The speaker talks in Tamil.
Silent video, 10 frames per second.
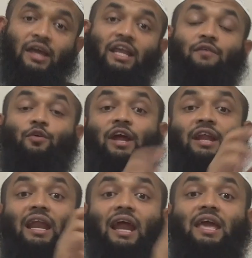இறைவனுடைய
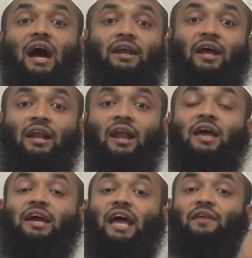நல்லடியார்கள்
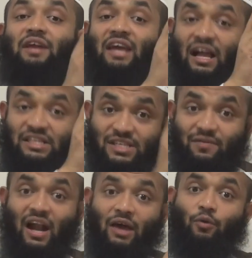இறைவனை அஞ்சு
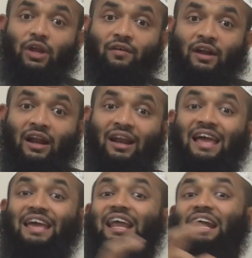வாழக்கூடியவர்கள்
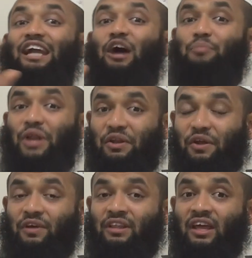இரண்டாம்
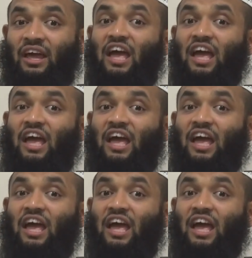பிரிவினர் வந்து